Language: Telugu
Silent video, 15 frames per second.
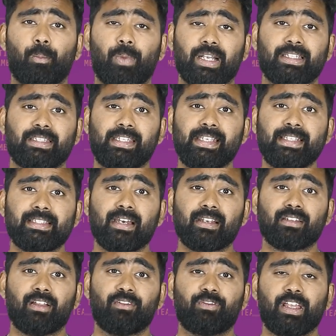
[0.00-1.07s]
బట్ దీస్ ఆర్
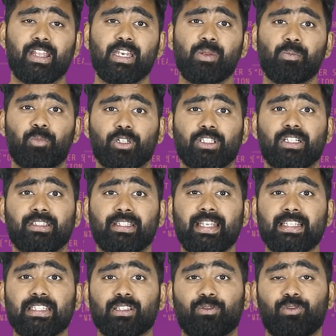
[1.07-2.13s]
ద వెరీ ఇంపార్టెంట్
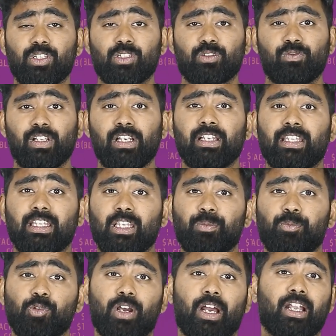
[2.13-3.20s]
థింగ్స్ విచ్ విల్
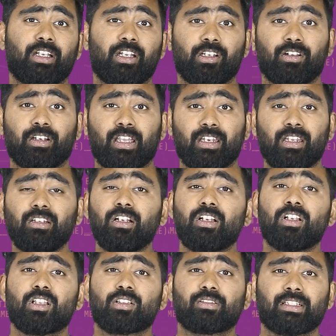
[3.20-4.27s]
కీప్ యూ అహెడ్ ఇన్ యువర్ కెరియర్
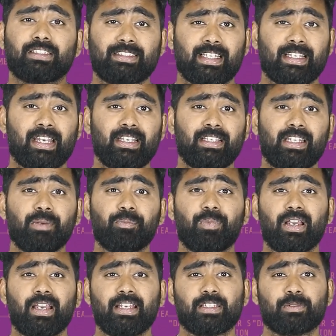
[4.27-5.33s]
సో దట్ సెకండ్ టిప్
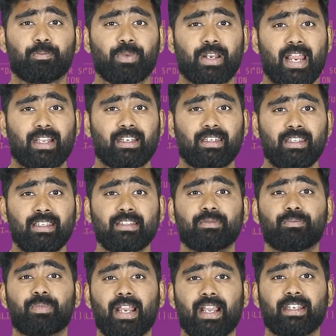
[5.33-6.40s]
ఇస్ ప్రాక్టీస్
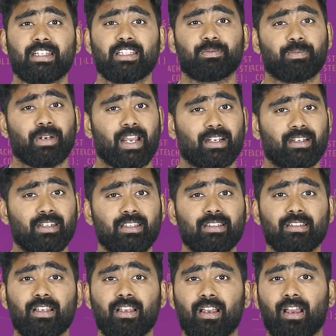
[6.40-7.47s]
ప్రాక్టీస్ ప్రాక్టీస్
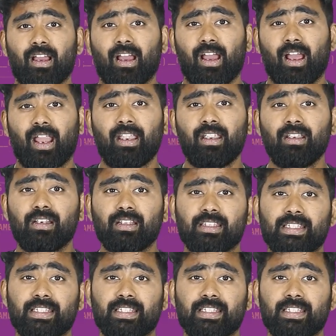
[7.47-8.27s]
అండ్